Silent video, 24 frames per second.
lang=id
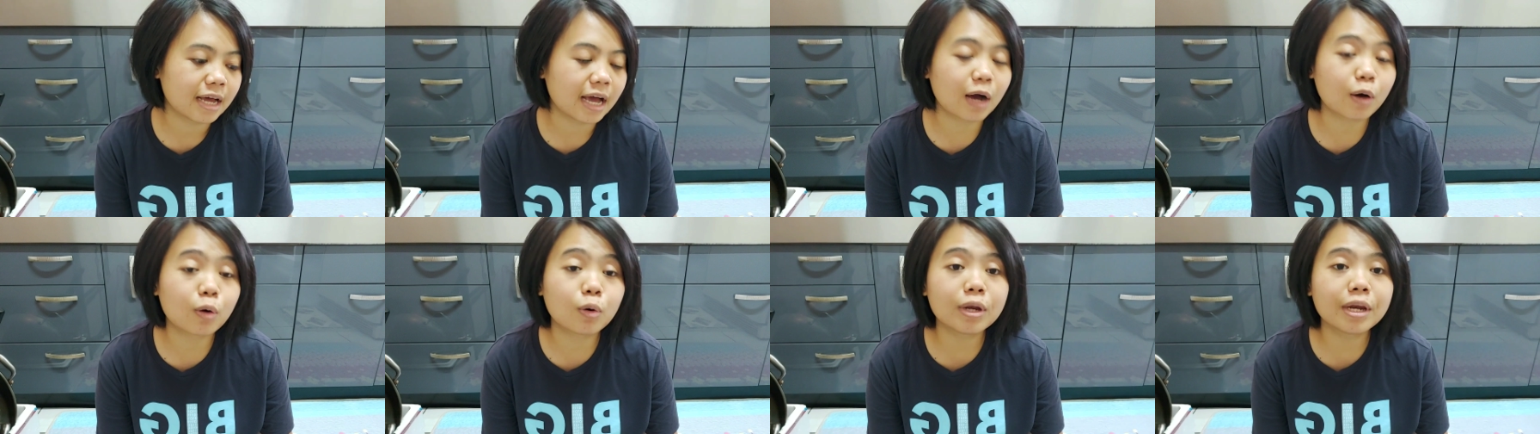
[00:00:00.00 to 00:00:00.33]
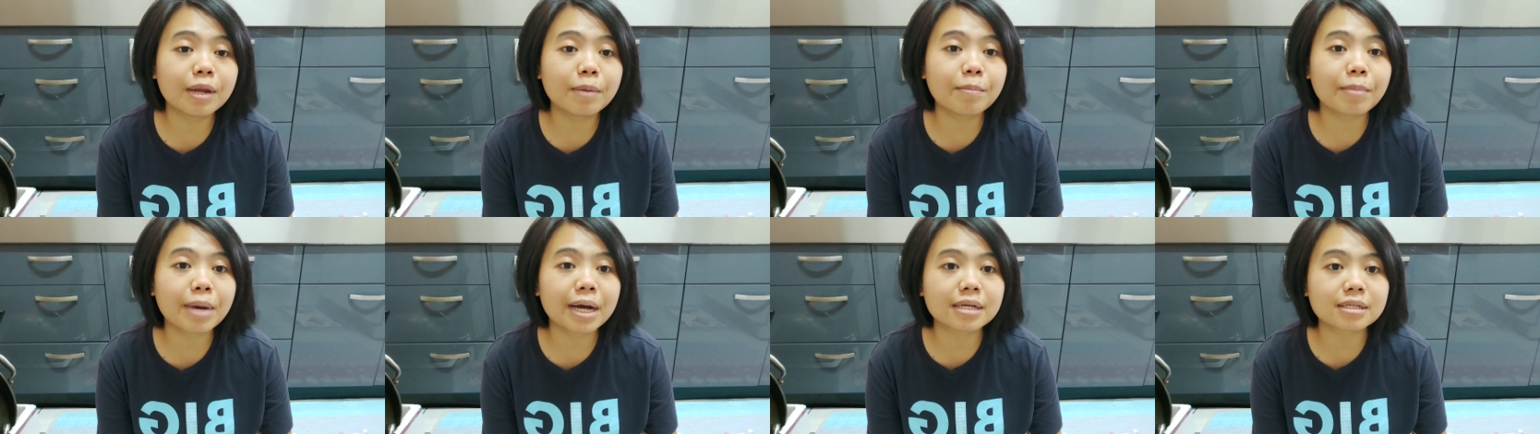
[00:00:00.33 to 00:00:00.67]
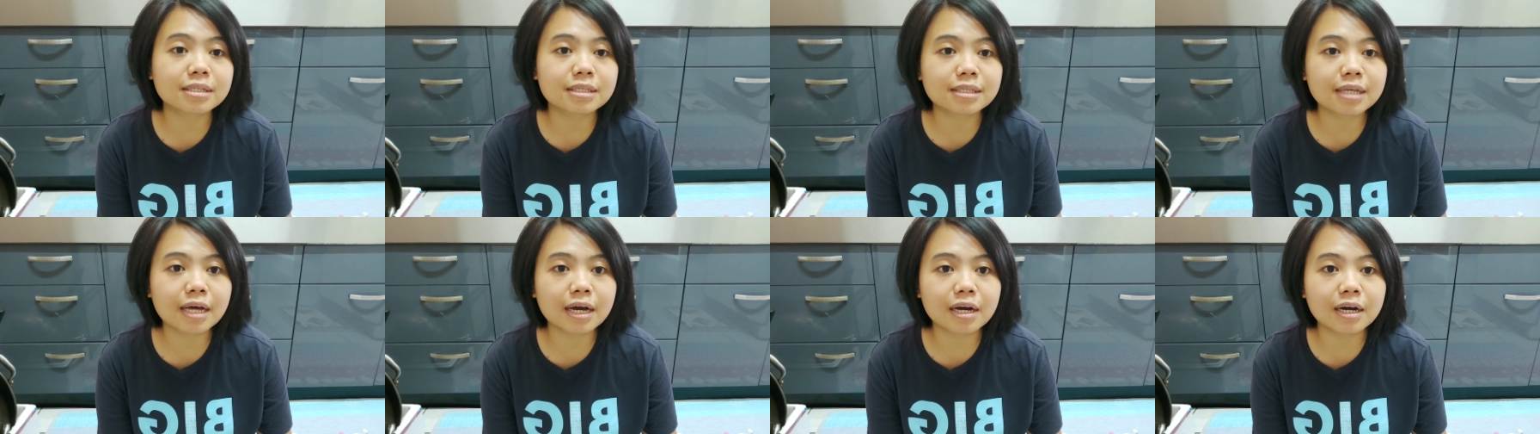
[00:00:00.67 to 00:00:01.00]
aku ini
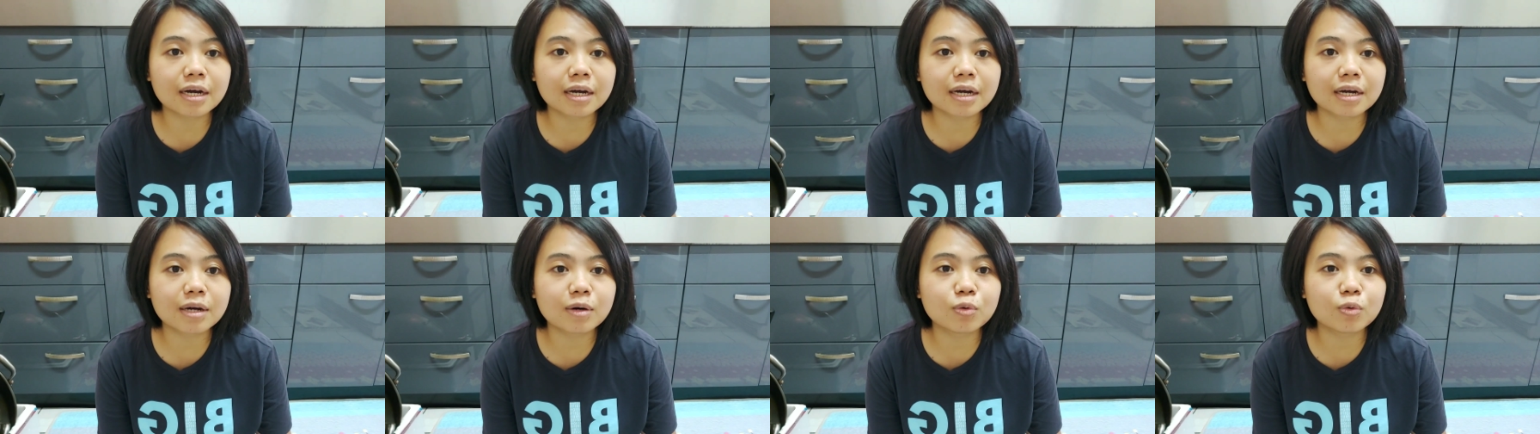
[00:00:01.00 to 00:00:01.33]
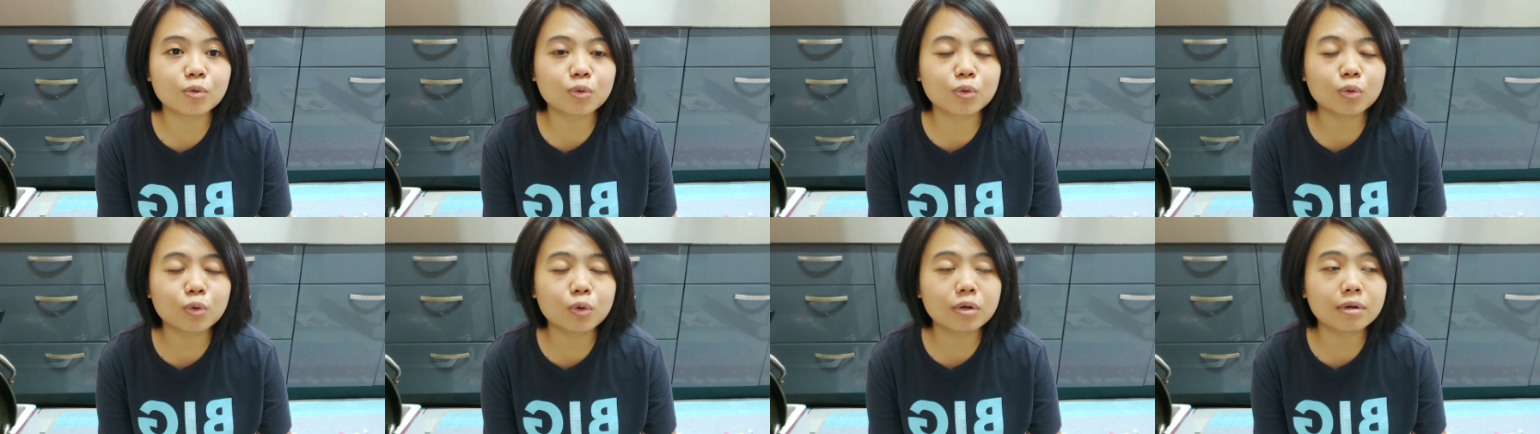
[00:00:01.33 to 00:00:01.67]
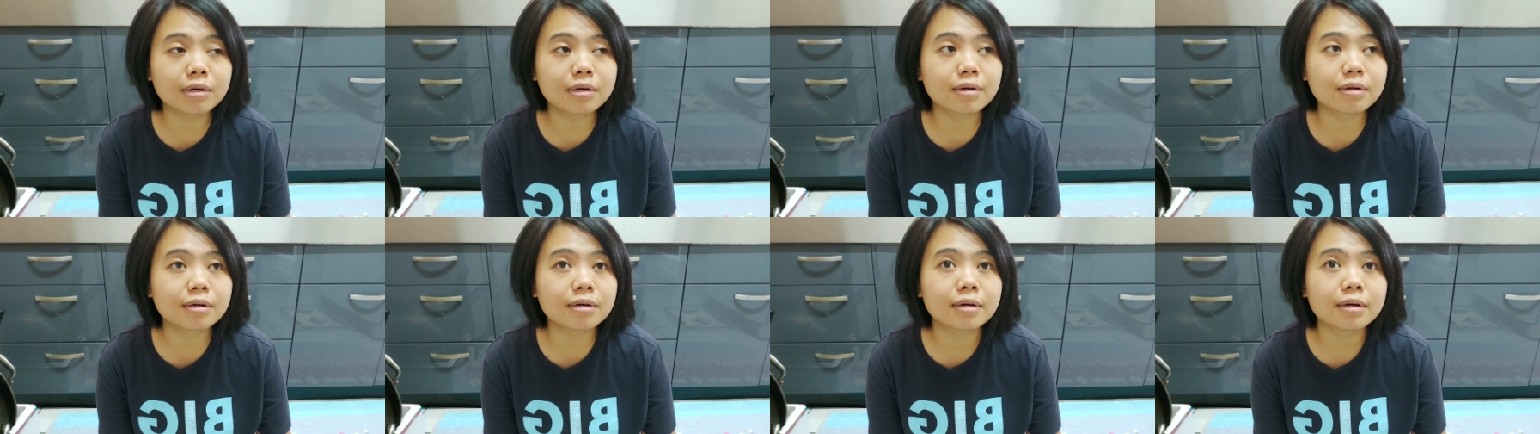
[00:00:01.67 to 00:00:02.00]
masak untuk
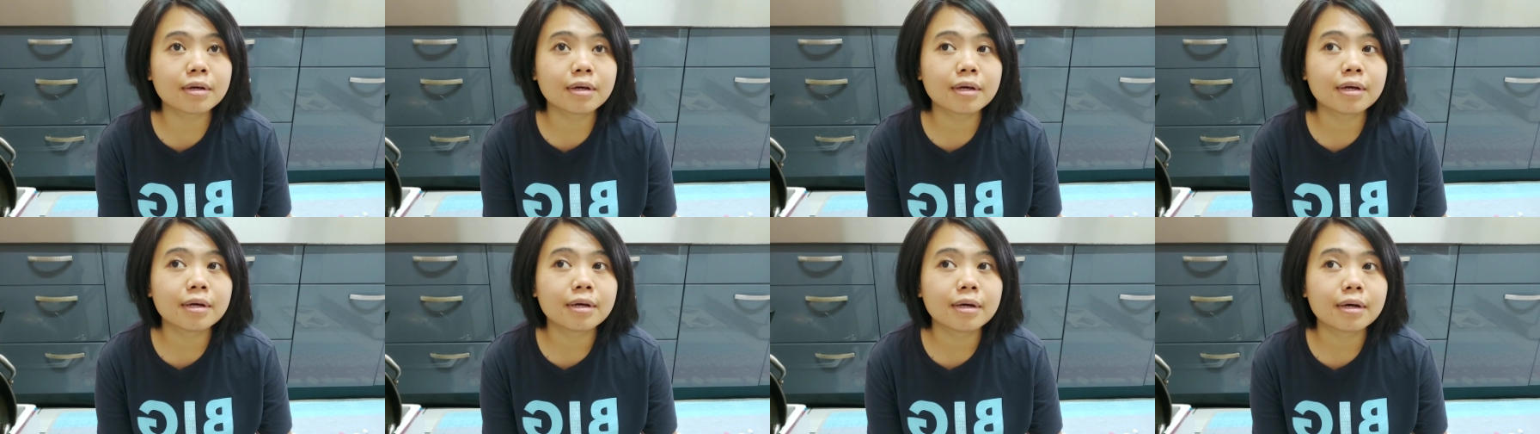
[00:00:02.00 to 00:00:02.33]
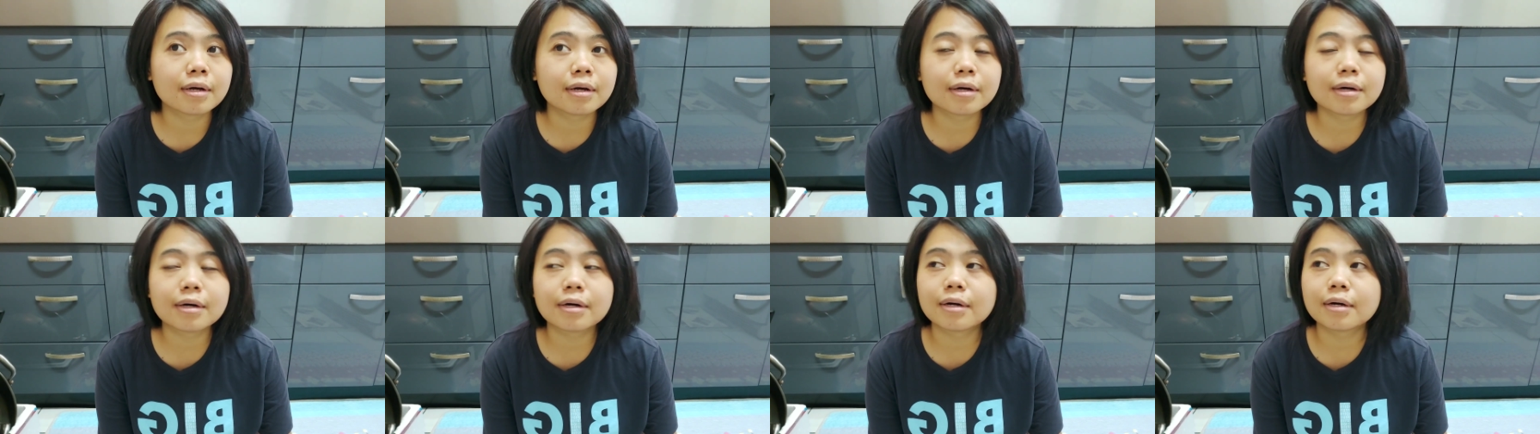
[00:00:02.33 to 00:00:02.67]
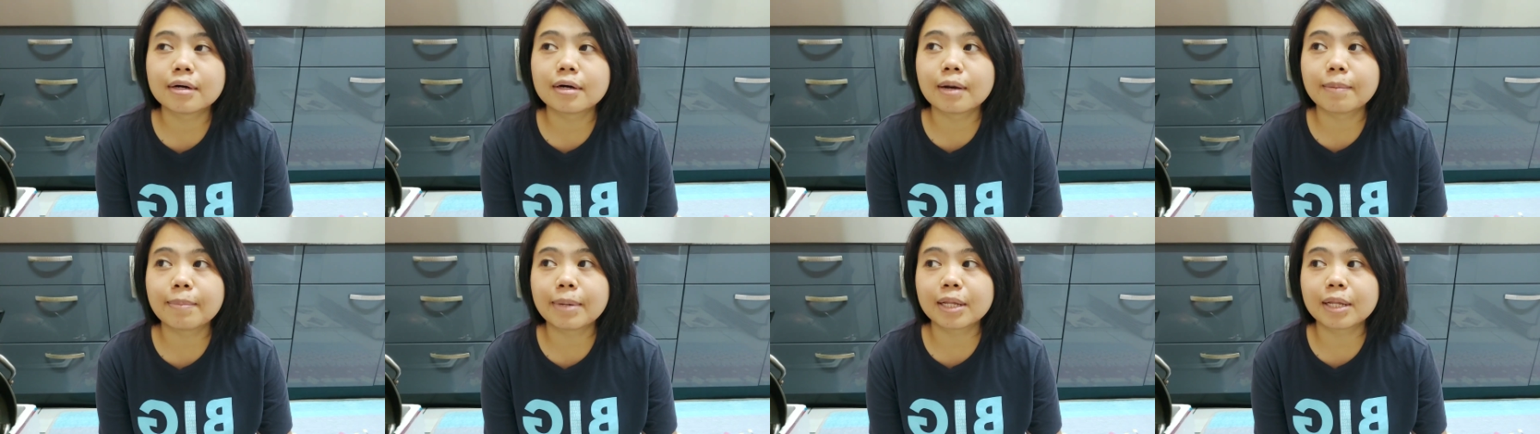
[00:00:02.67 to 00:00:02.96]
uh,